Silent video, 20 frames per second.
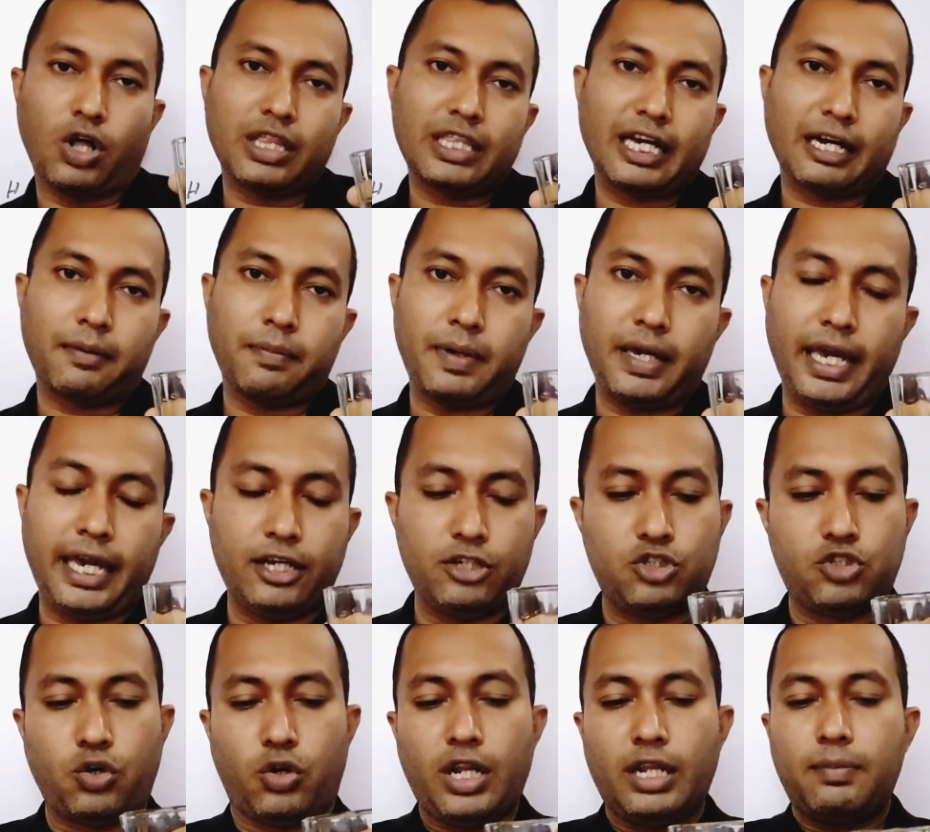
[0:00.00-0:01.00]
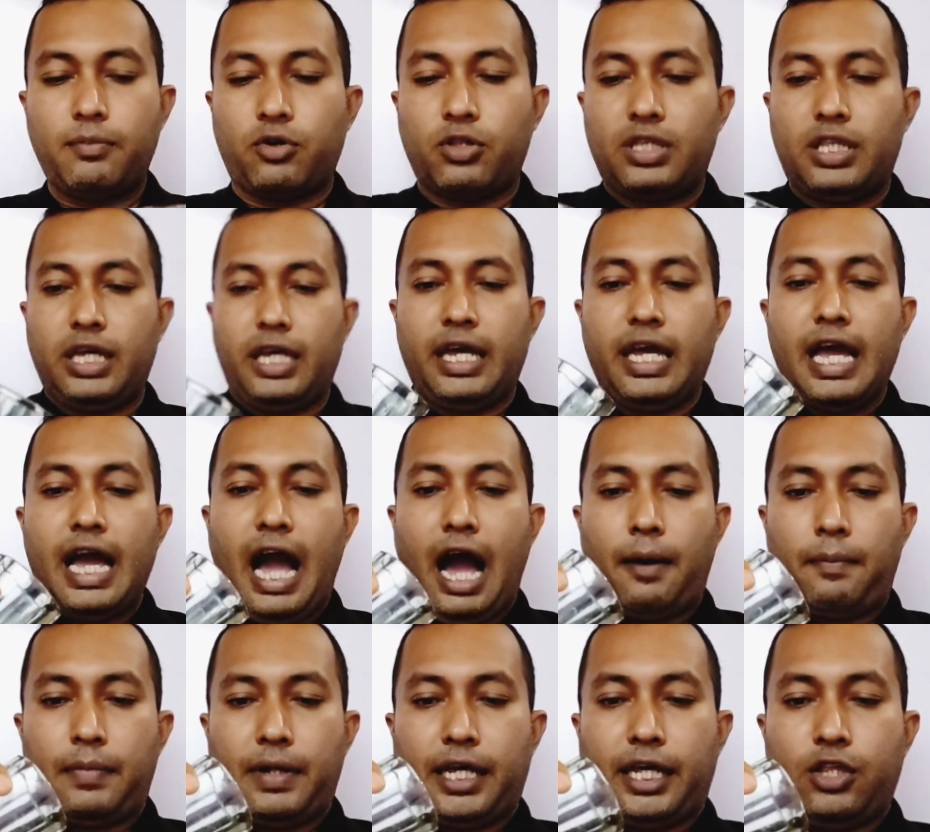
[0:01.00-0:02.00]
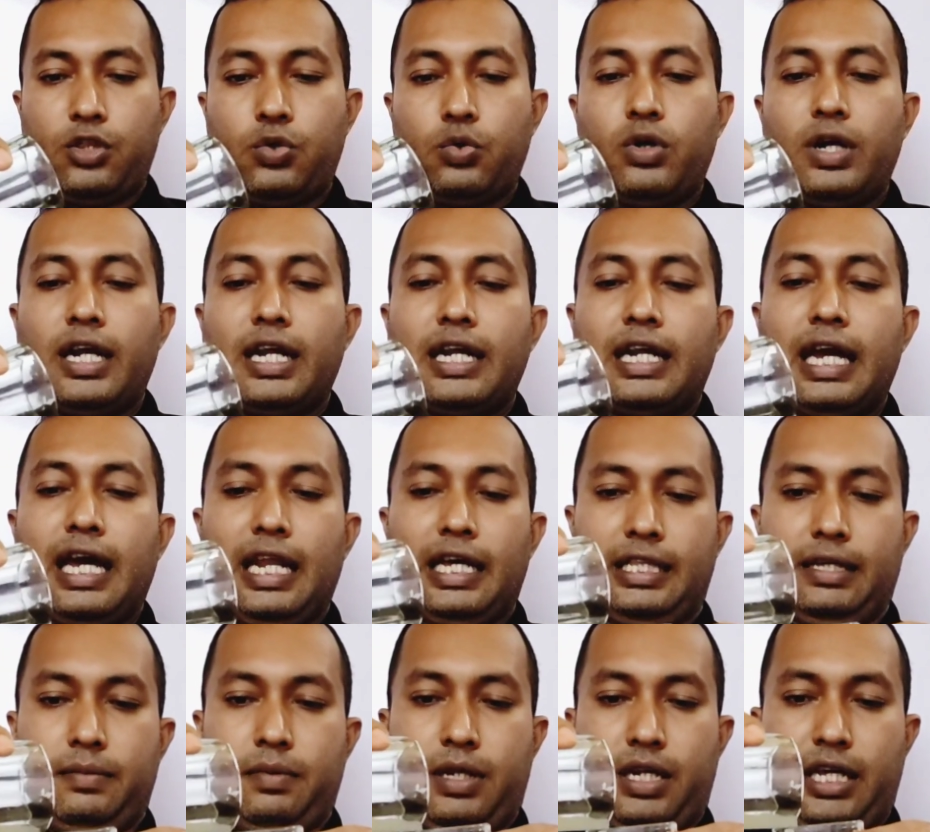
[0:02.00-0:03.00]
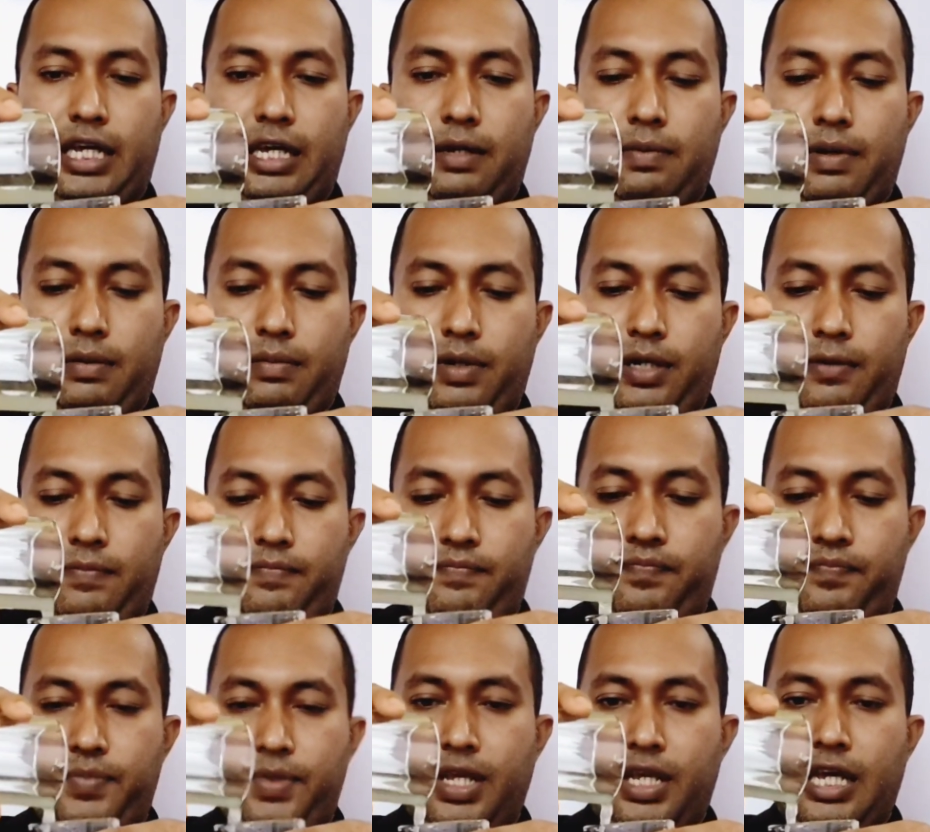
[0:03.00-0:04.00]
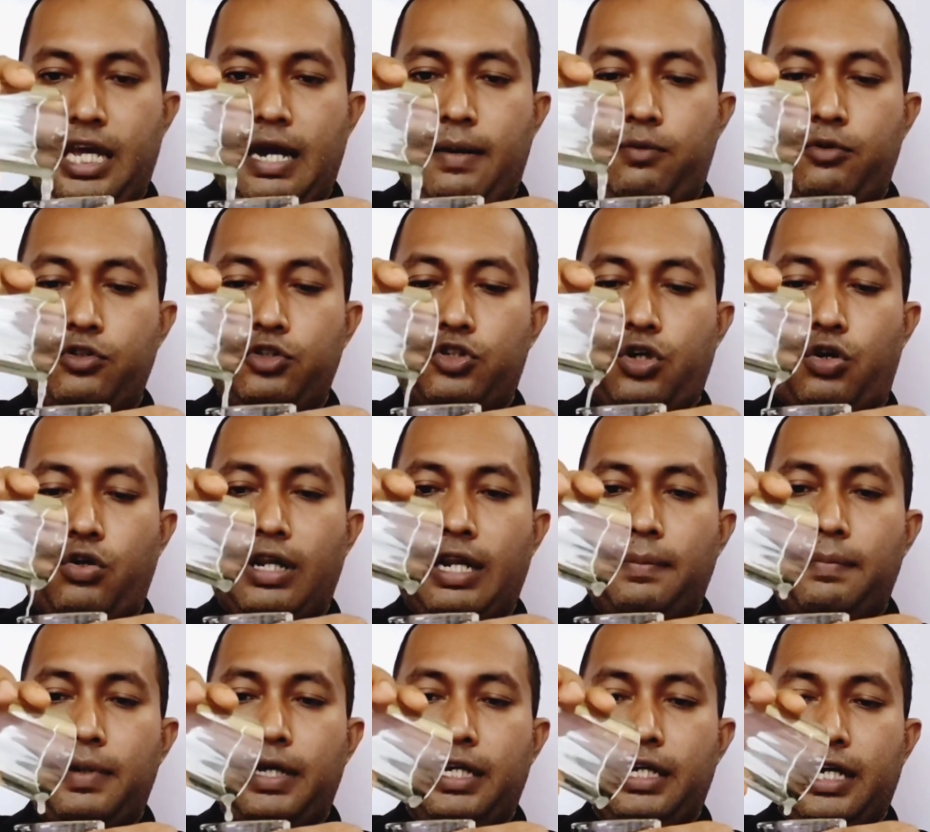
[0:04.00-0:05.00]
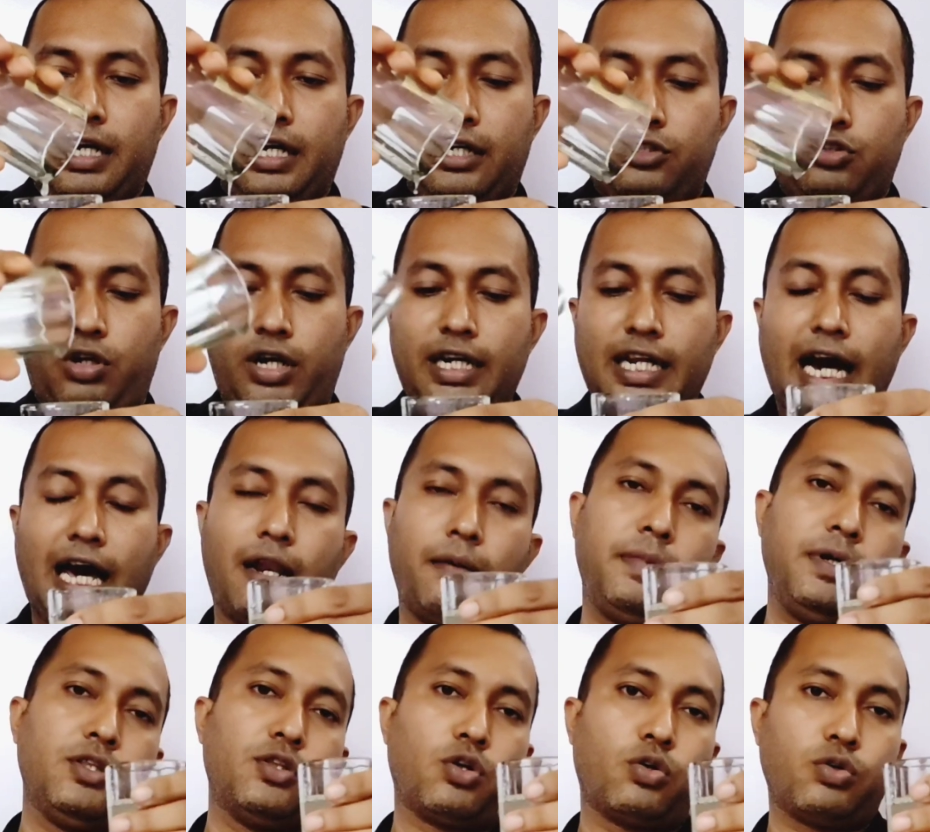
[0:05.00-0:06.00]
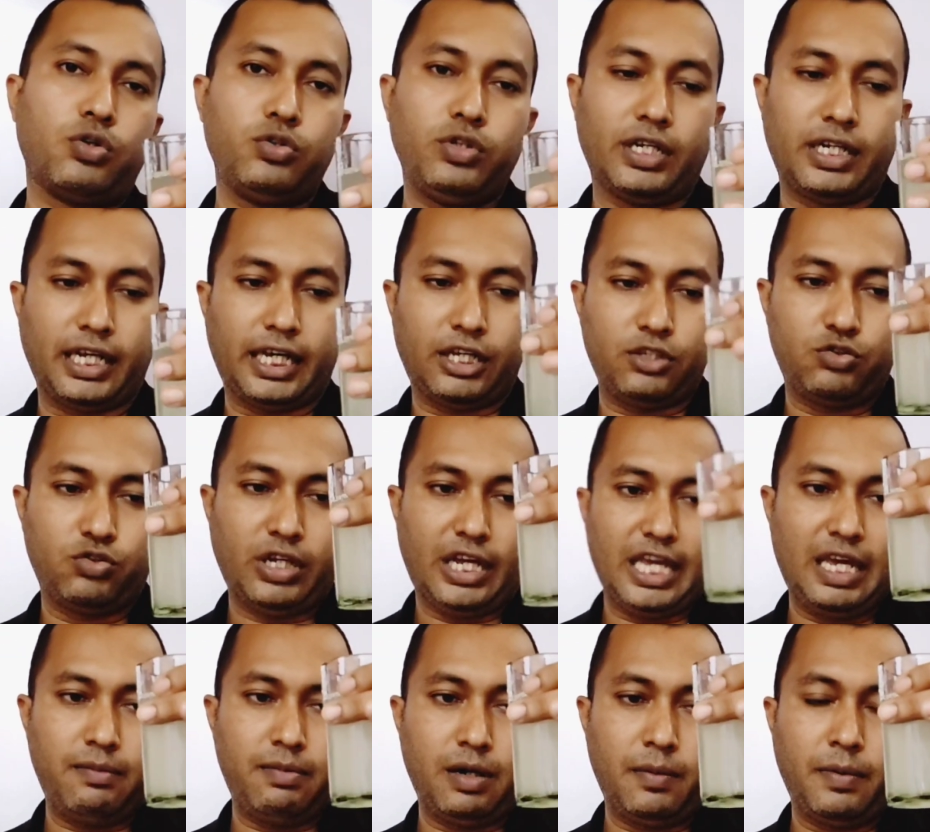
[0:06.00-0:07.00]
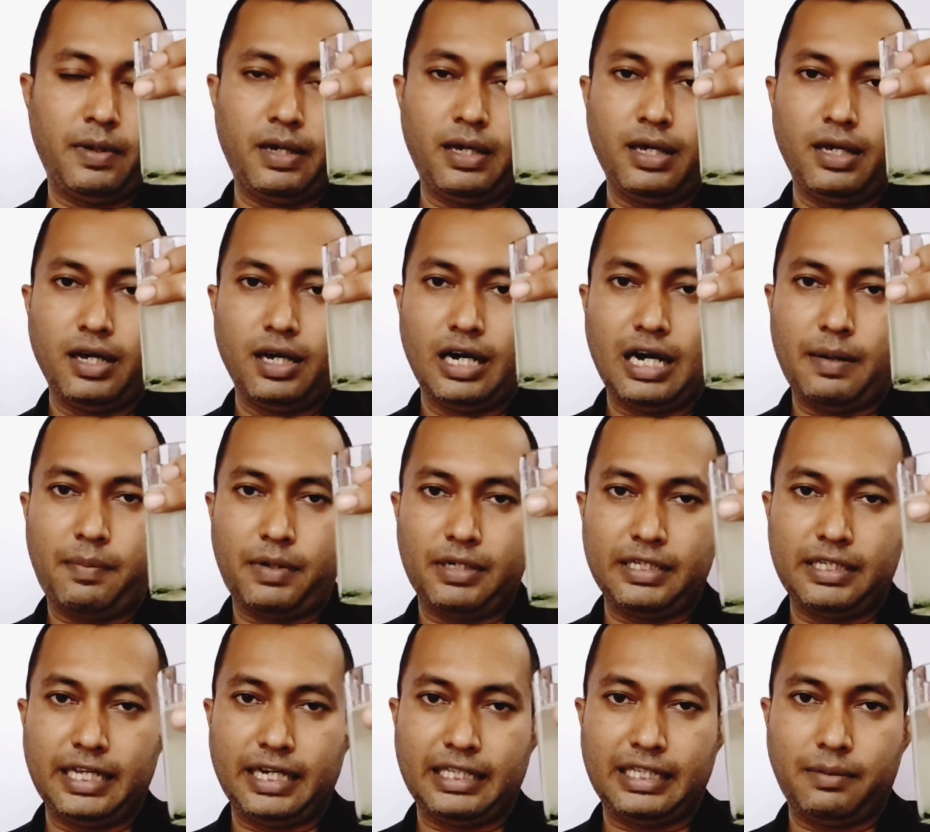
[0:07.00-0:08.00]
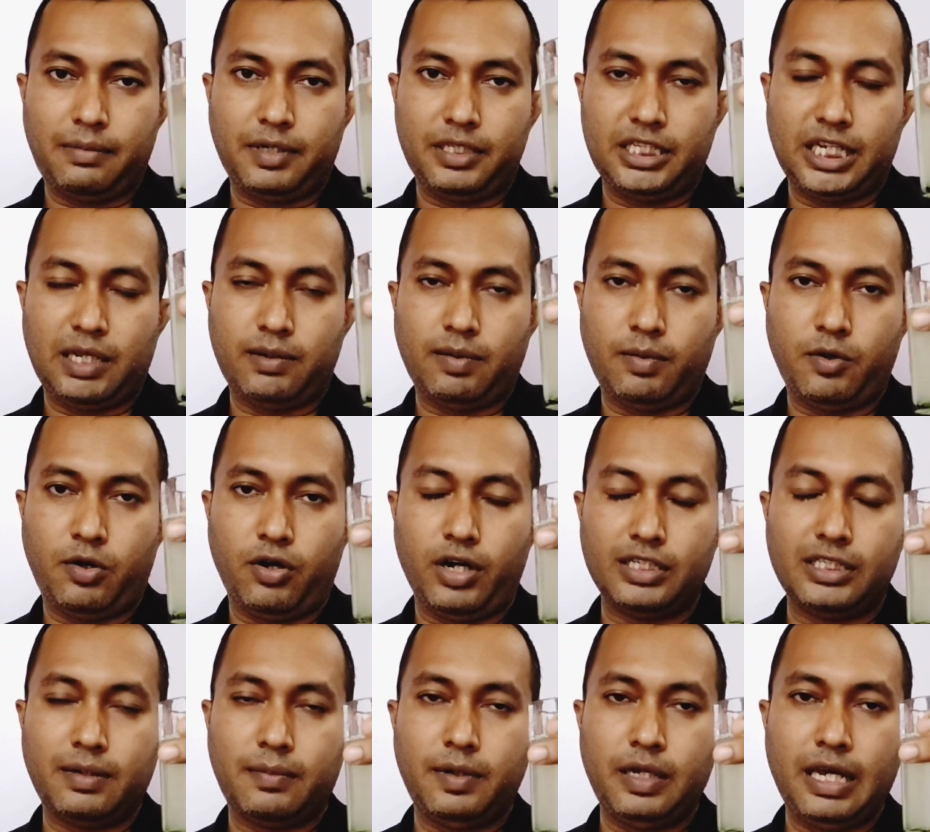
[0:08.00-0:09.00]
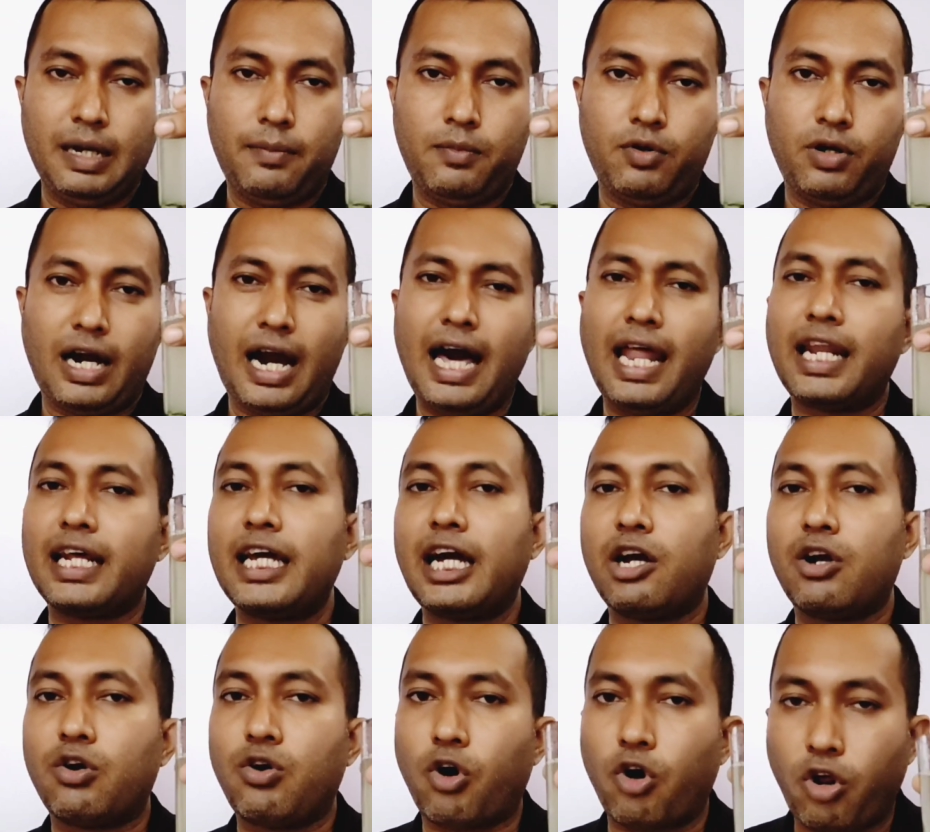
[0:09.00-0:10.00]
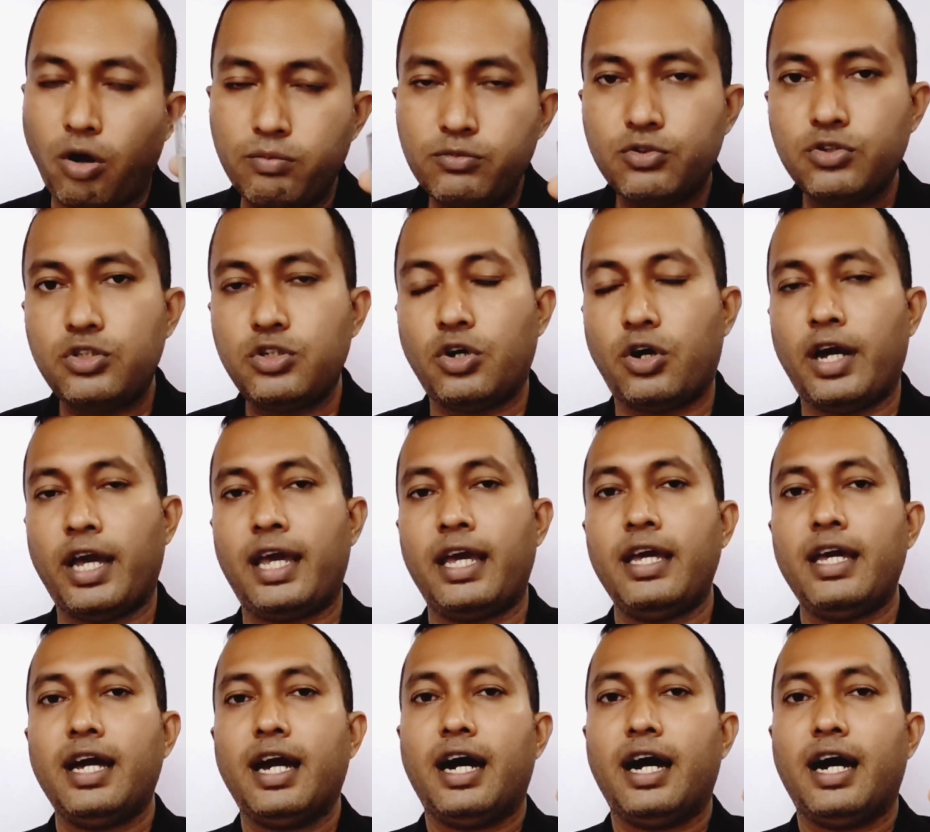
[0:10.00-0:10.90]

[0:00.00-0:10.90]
জল থাকবে এই জলের মধ্যে আপনি কিন্তু ঢেলে দেবেন এইভাবে এবং যখন আপনি জলে ঢালবেন তখন কিন্তু এটা কিছুটা এইভাবে আপনারা দেখতে পাচ্ছেন এভাবে হয়ে যাবে এবং হালকা গরম যদি হয়